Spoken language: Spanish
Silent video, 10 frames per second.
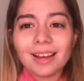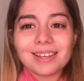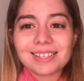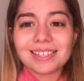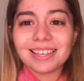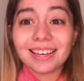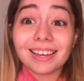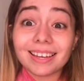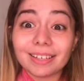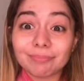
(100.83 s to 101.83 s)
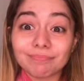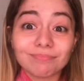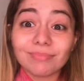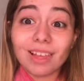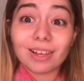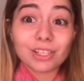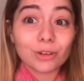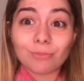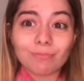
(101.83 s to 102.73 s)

así que nada, eso